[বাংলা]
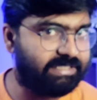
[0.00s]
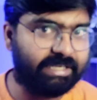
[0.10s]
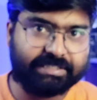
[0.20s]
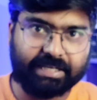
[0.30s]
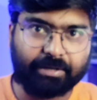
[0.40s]

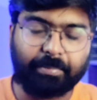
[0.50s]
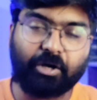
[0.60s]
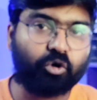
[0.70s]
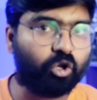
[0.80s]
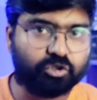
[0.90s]
জিগজ্যাক বা
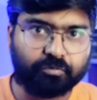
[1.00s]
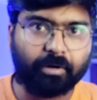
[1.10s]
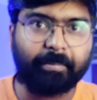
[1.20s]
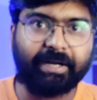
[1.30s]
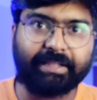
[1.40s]
ক্রস
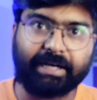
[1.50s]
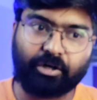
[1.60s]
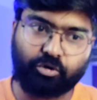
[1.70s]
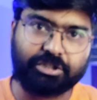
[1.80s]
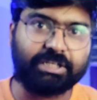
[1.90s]
ফরম্যাটে
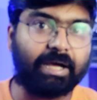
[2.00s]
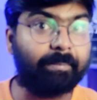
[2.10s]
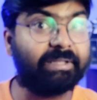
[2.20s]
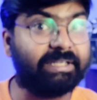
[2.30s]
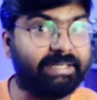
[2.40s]
দেখানো হয়েছে
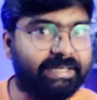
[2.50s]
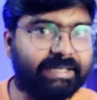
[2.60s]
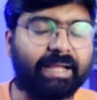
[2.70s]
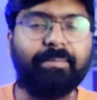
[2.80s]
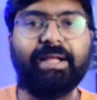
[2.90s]
আমরা তিনটে
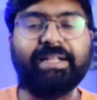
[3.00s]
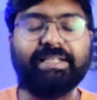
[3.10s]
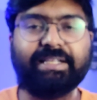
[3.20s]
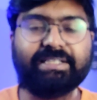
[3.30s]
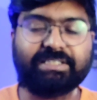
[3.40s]
টাইম
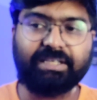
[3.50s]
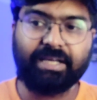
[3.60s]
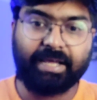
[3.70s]
লাইনকে দেখছি